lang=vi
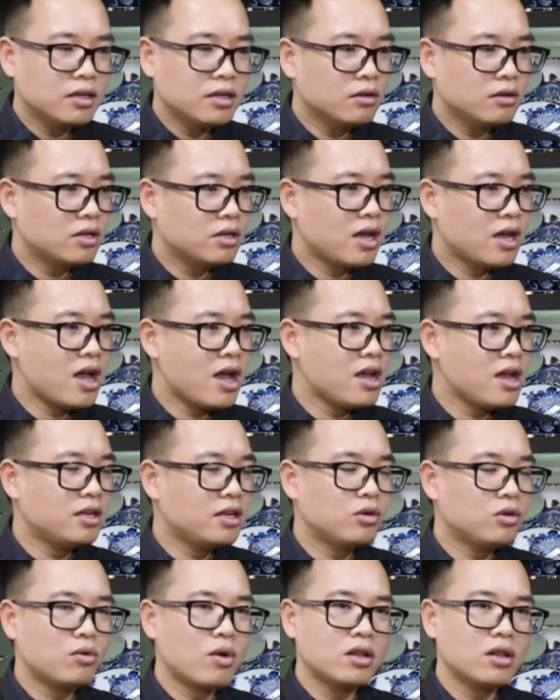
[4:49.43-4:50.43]
điều thứ
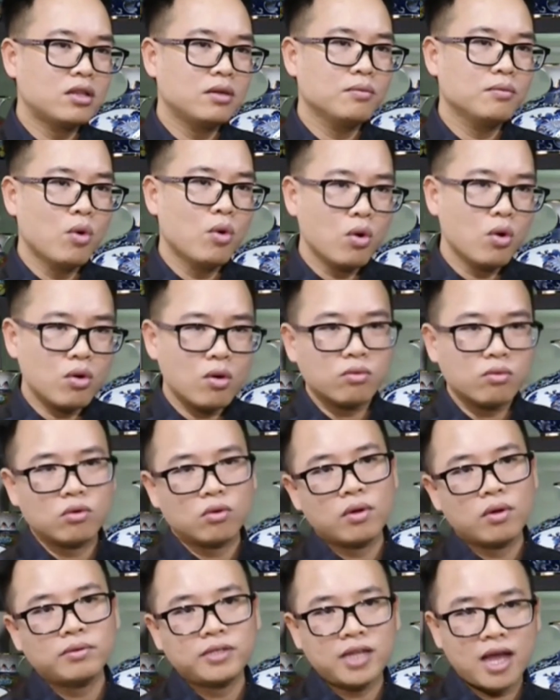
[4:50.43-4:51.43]
hai liên quan tới bố cục
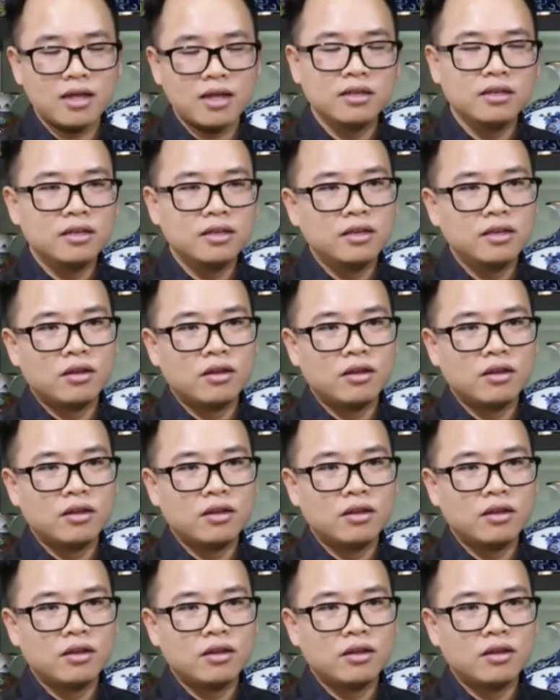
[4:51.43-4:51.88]
của website